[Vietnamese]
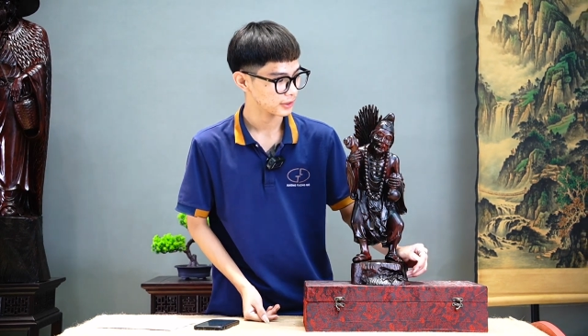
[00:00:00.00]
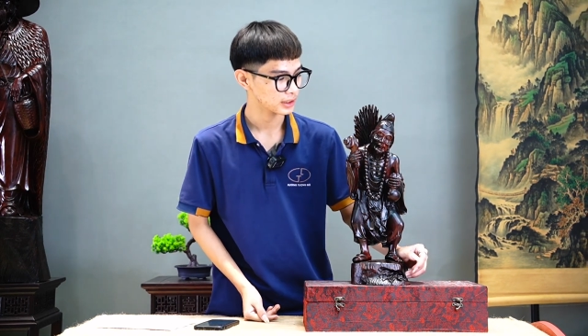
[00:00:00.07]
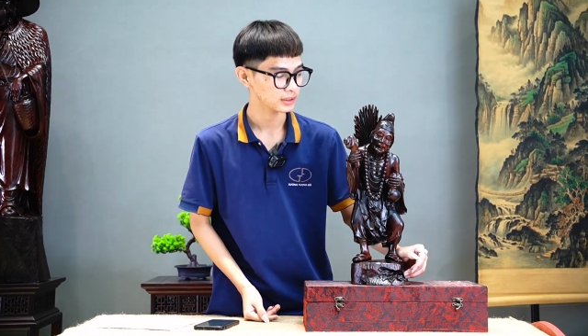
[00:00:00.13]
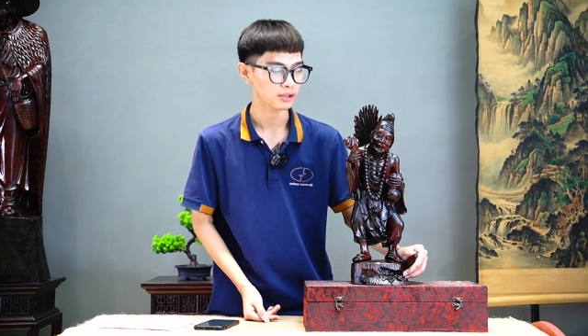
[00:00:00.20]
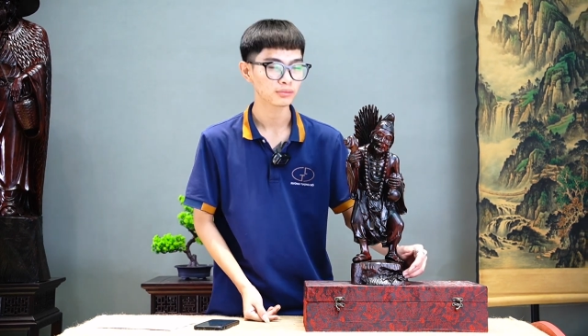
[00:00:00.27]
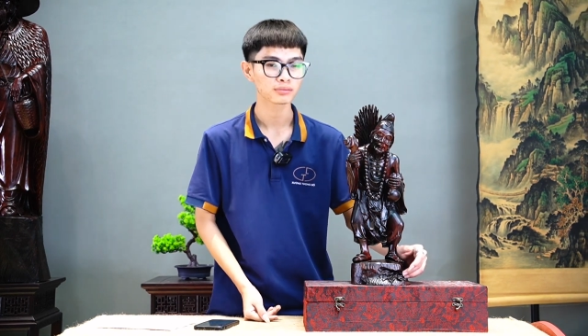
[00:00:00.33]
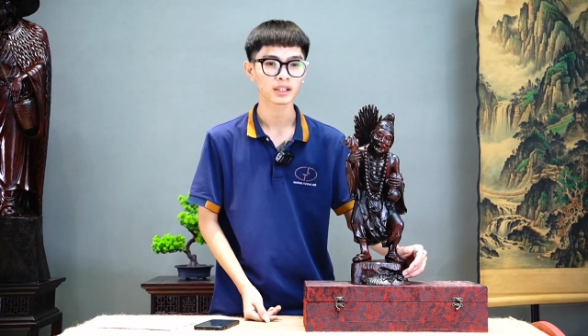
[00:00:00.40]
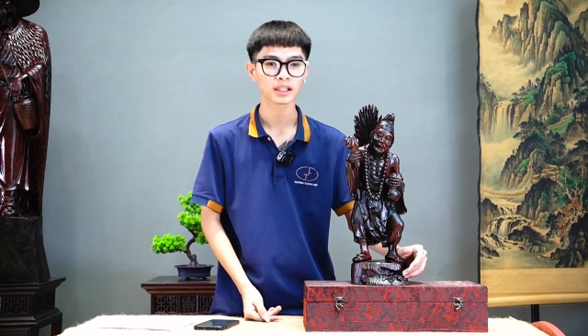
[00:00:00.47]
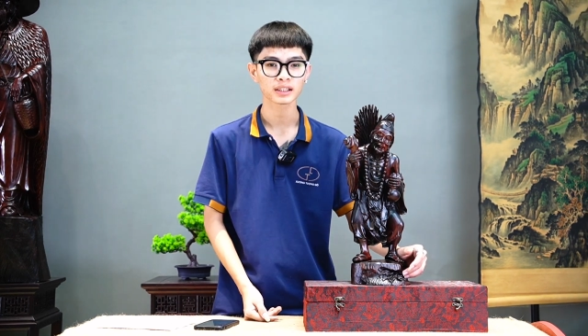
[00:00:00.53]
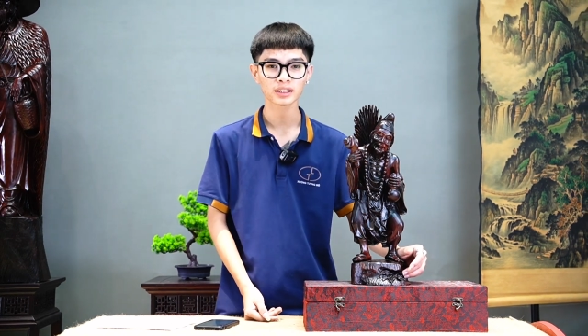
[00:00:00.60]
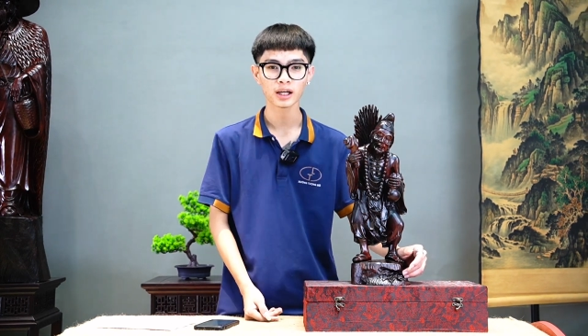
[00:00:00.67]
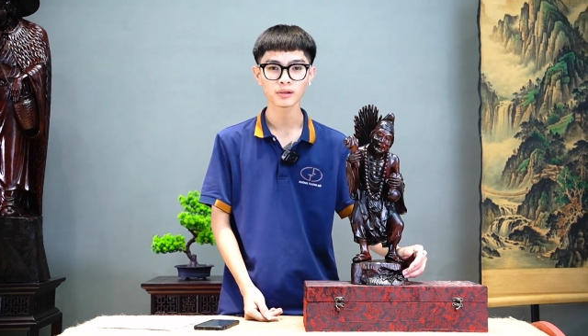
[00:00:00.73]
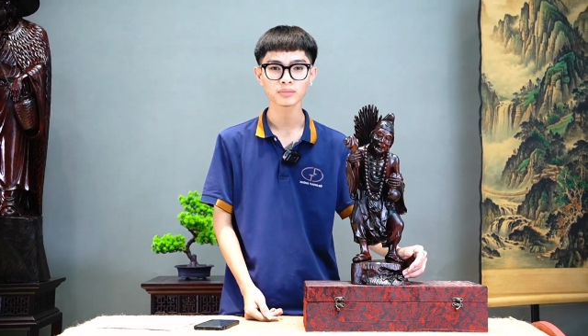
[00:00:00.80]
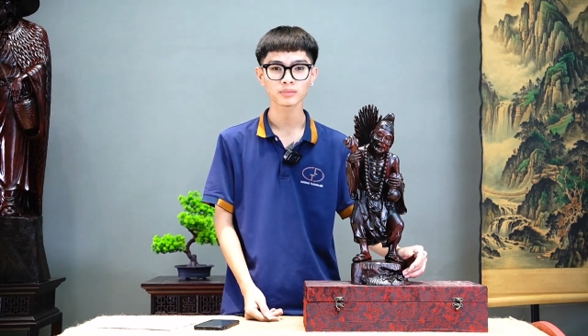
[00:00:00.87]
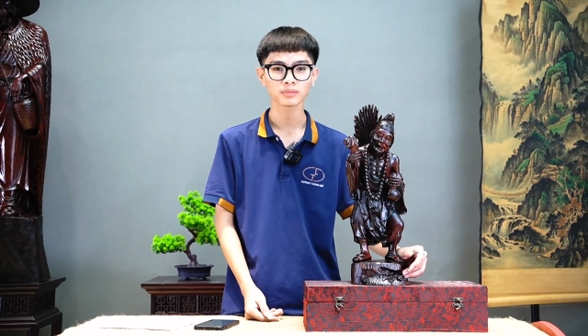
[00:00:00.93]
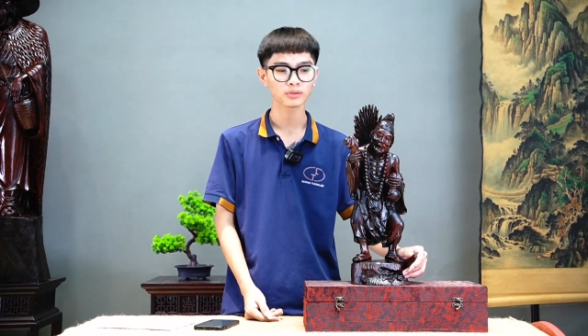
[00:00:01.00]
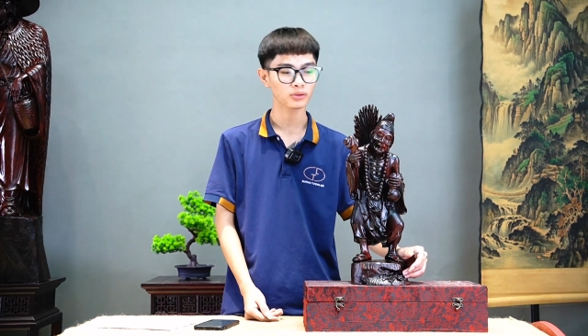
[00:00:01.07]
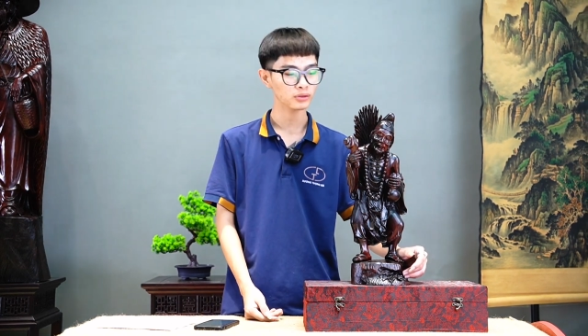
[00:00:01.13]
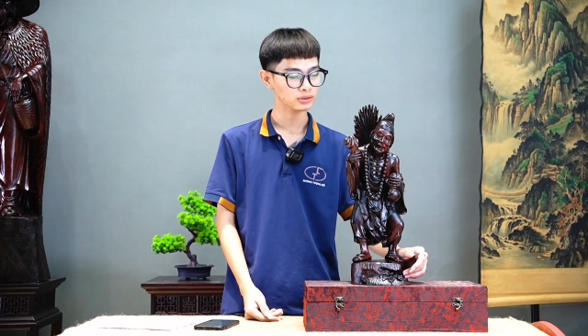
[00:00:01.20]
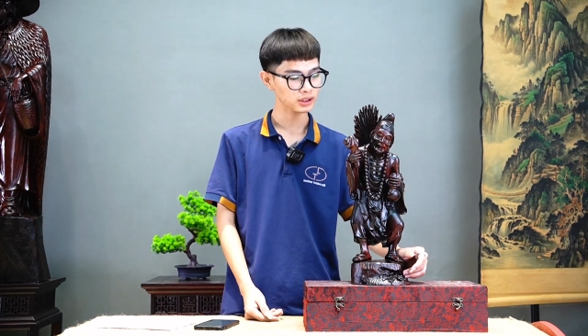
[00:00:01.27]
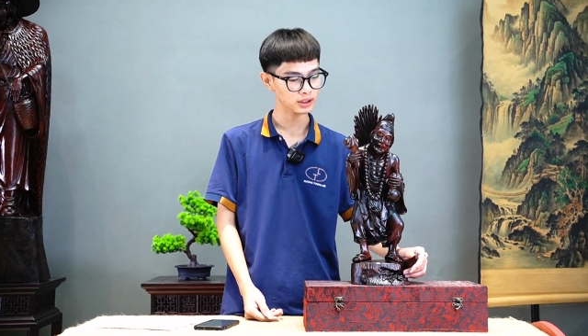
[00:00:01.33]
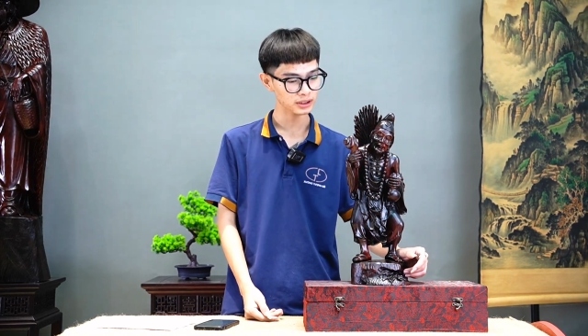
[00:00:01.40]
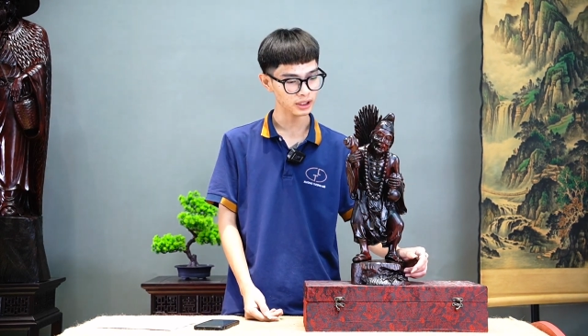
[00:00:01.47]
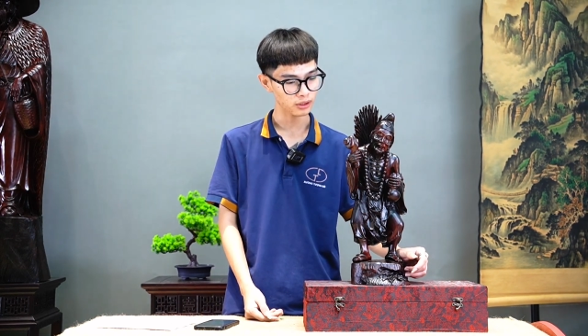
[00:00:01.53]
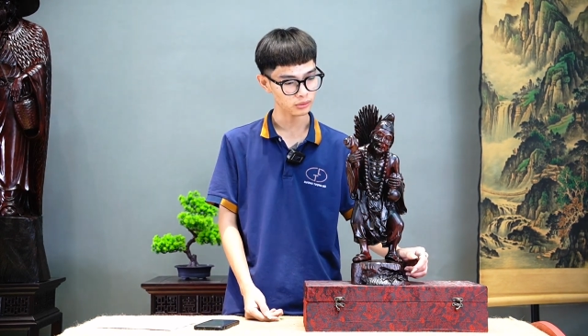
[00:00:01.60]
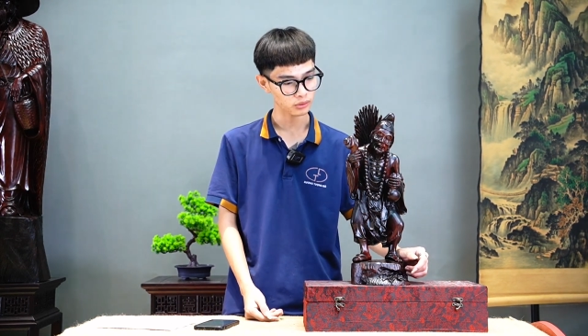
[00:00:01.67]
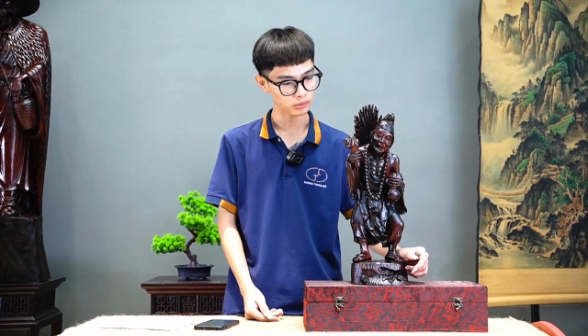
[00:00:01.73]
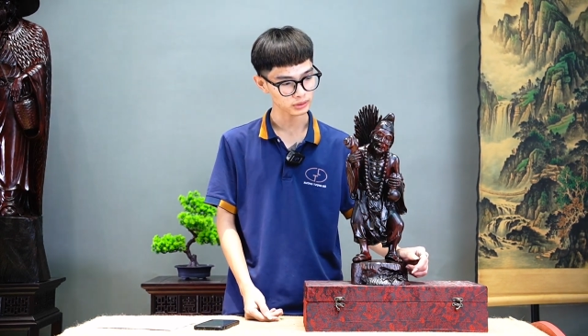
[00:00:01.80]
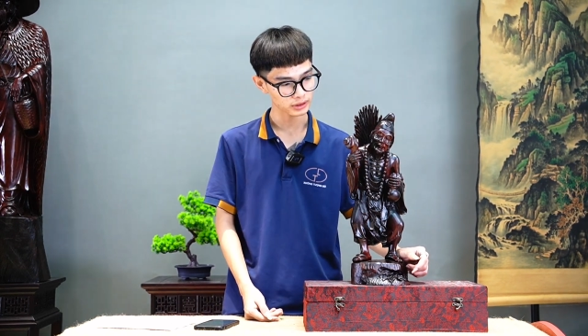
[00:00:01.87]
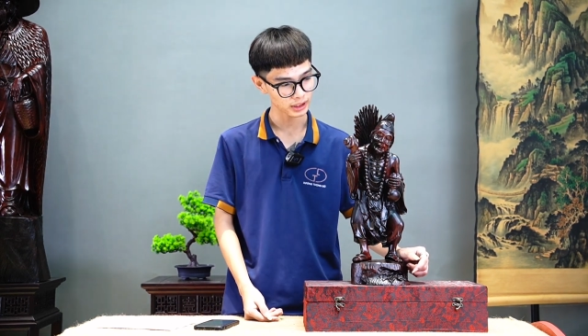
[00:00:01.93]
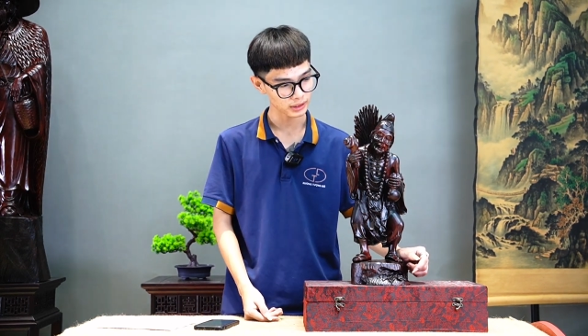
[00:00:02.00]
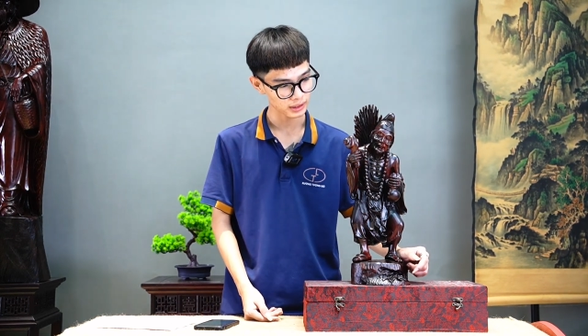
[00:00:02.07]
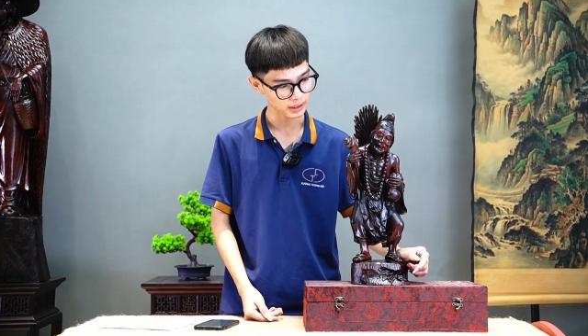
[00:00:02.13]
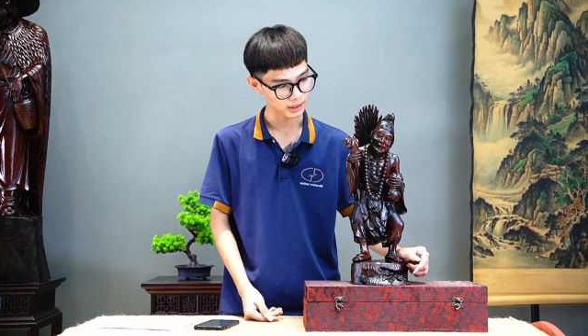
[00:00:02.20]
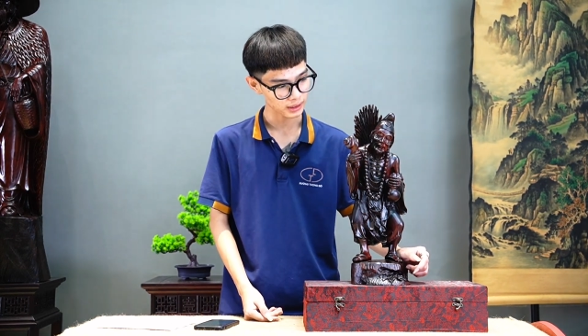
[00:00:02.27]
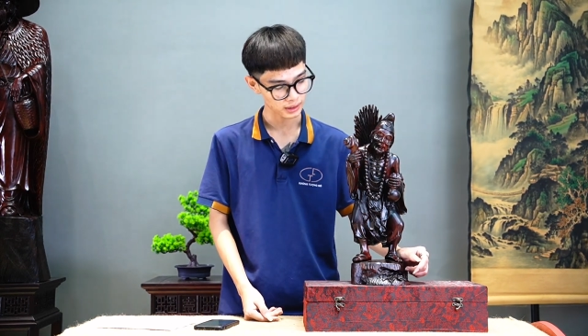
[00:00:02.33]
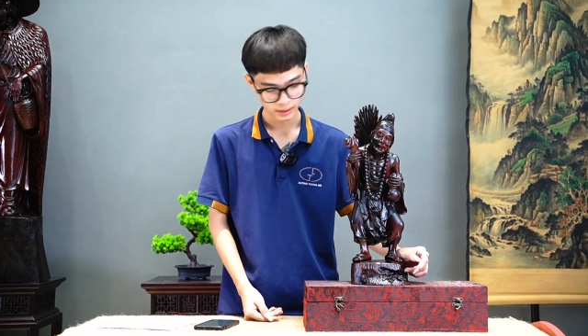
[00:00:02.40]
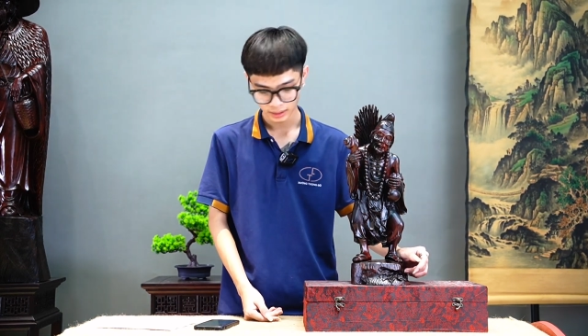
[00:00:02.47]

vật sống tế công chất liệu gỗ chắc ạ.